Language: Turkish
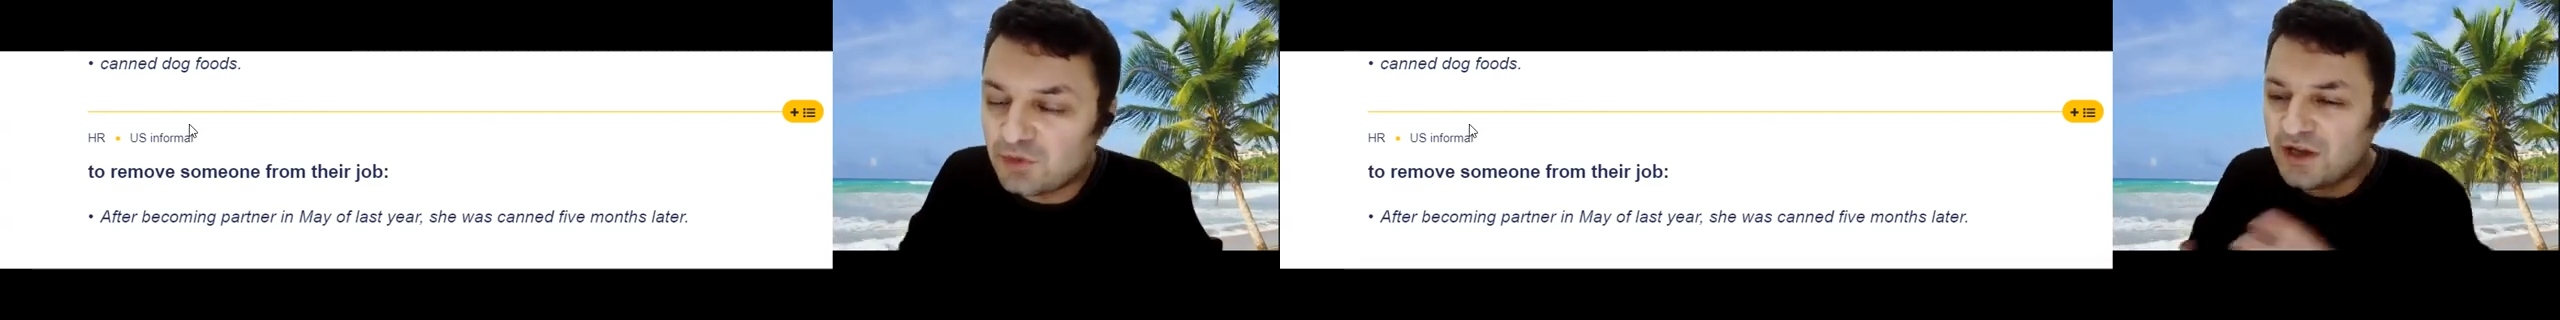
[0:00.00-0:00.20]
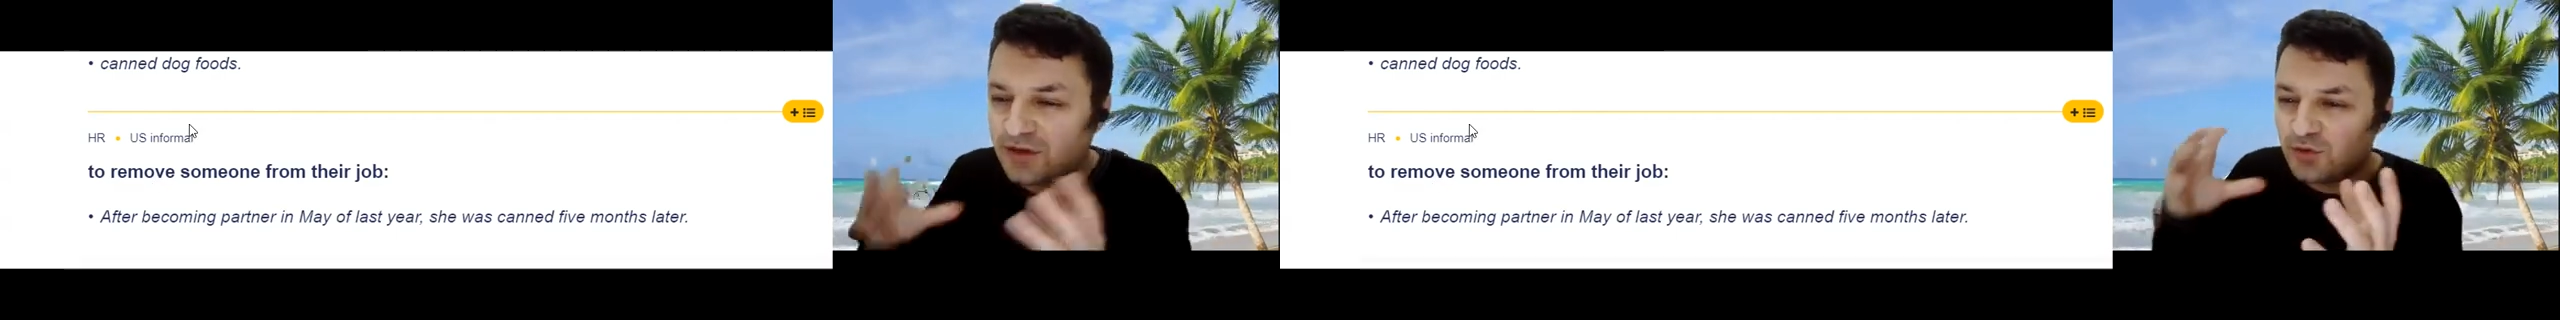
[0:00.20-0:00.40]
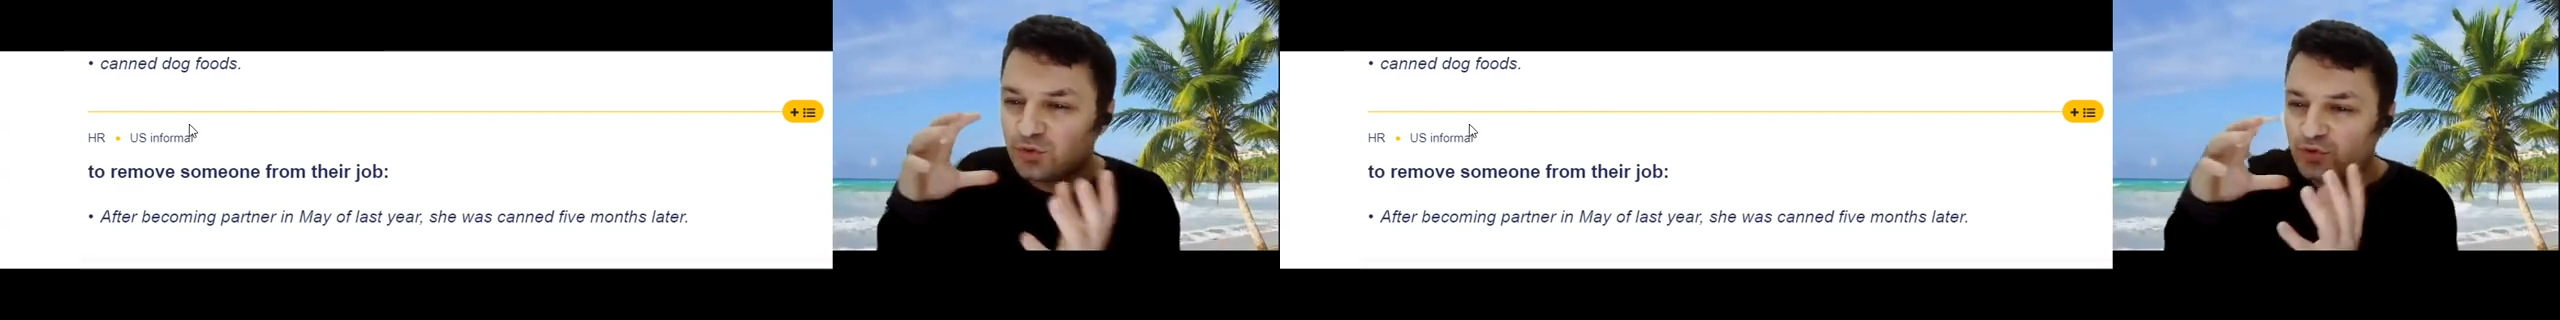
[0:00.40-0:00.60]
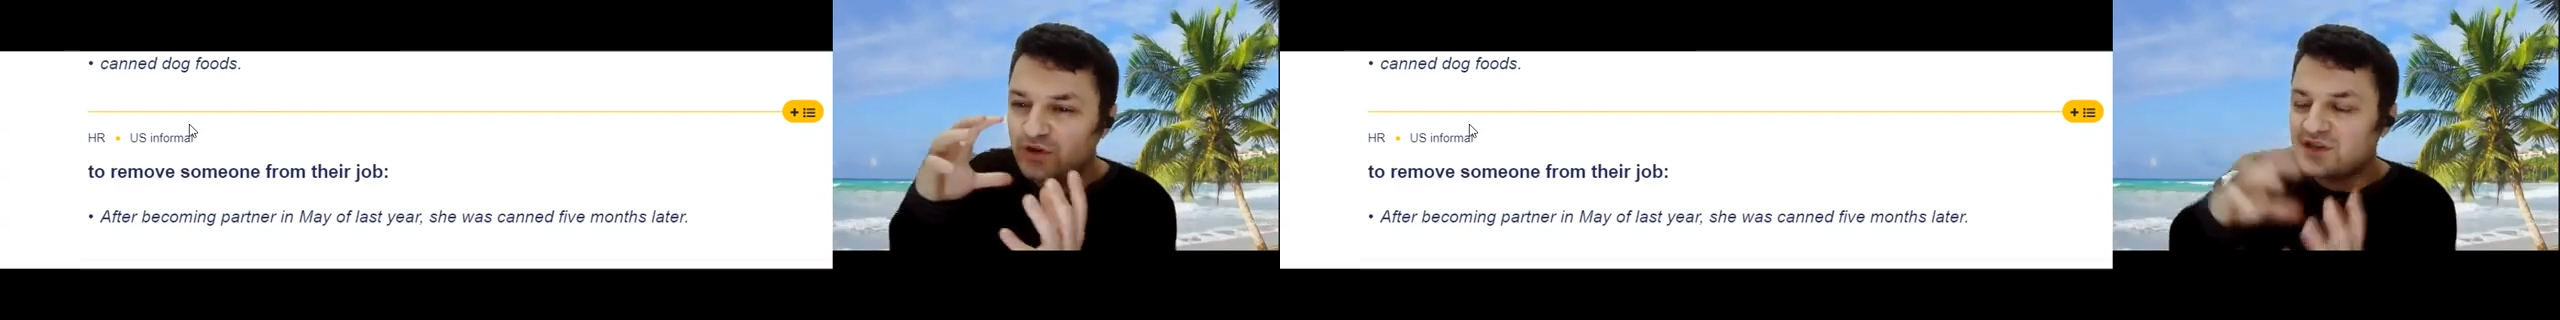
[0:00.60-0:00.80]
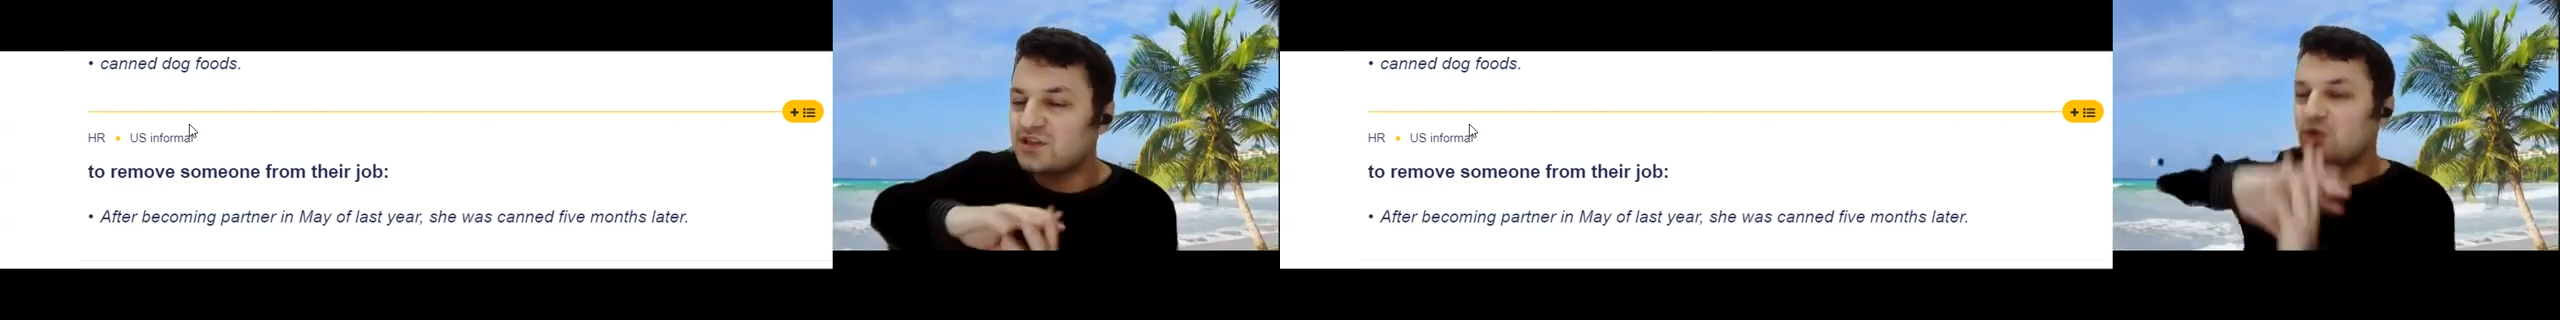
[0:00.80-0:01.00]
Yani
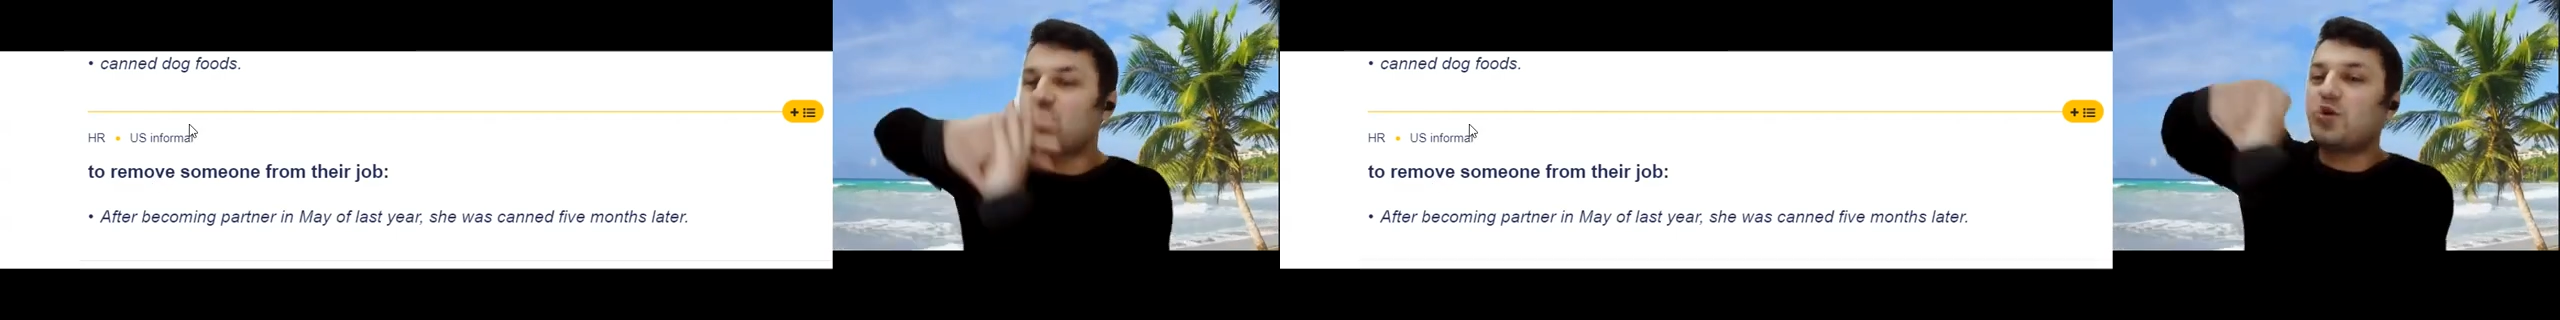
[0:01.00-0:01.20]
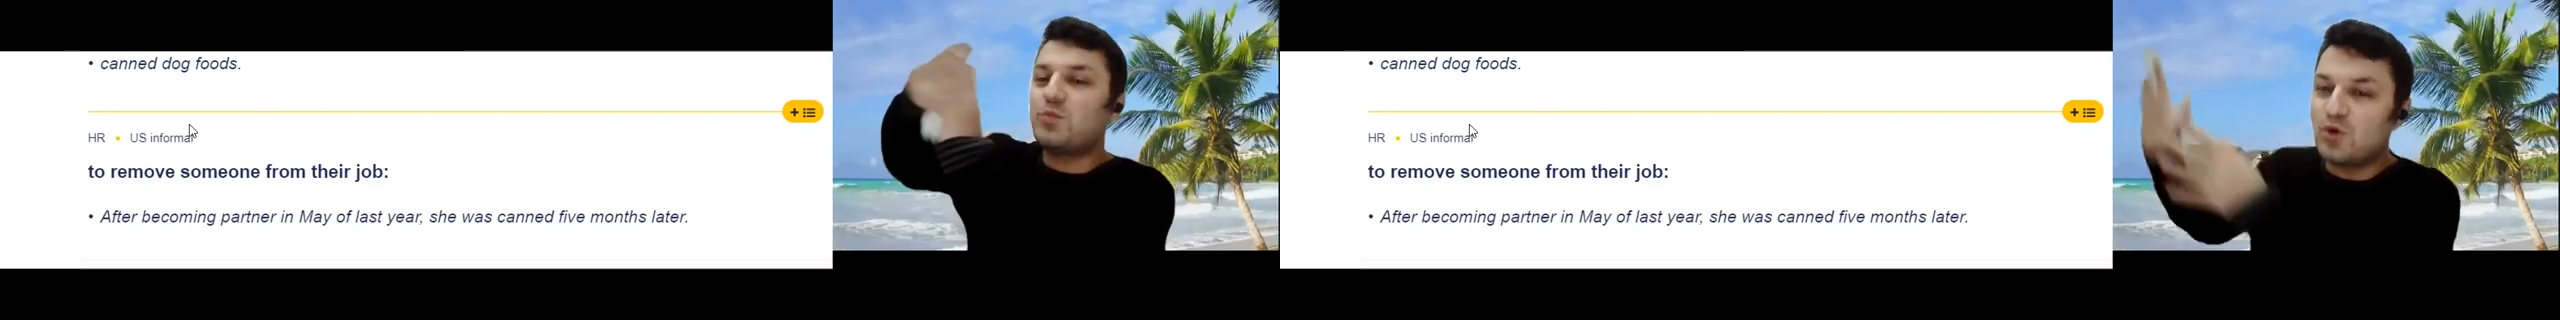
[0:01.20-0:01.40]
kutunun içine koyup